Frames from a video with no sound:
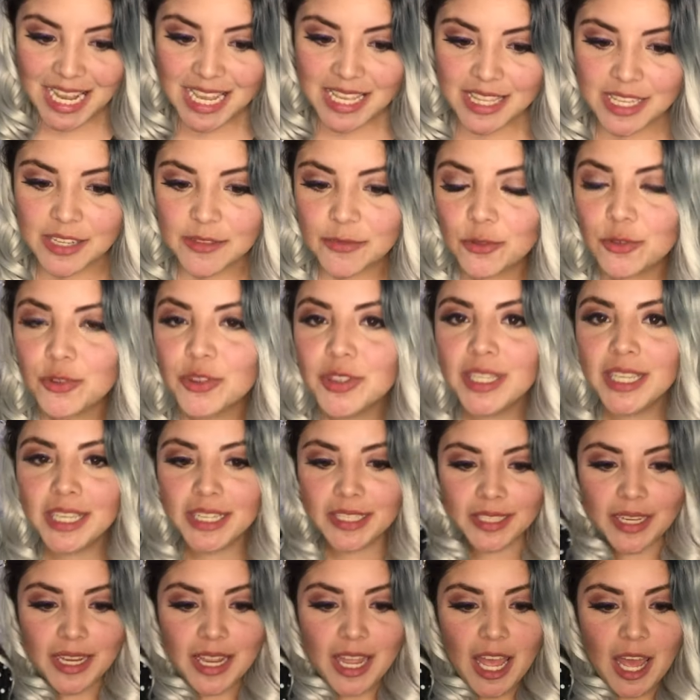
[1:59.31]

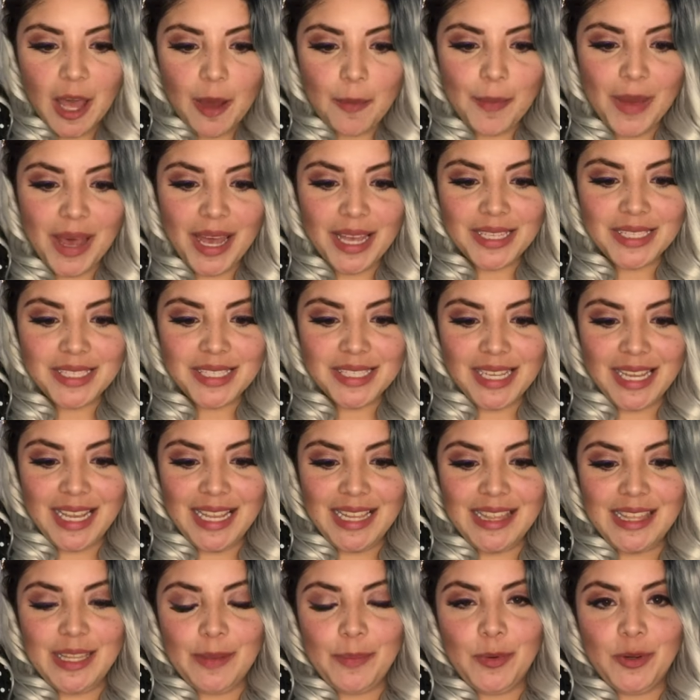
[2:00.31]
difundir más
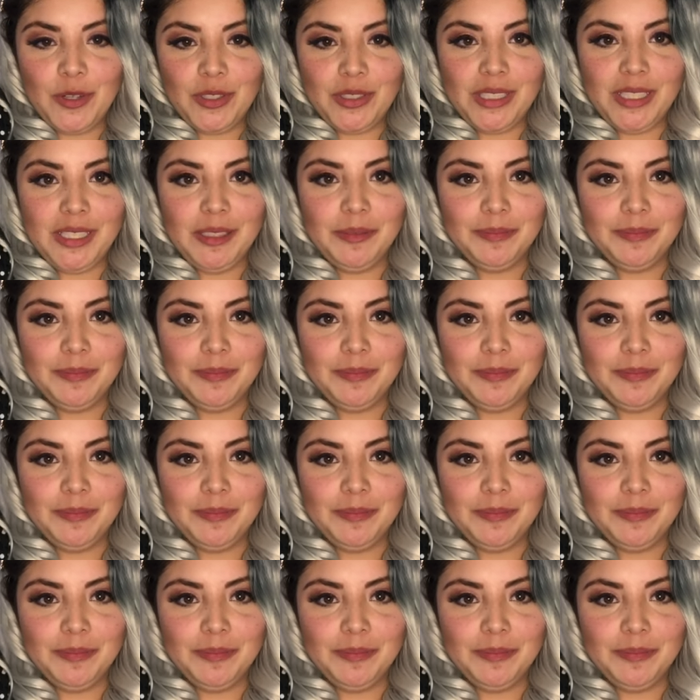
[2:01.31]
el deporte.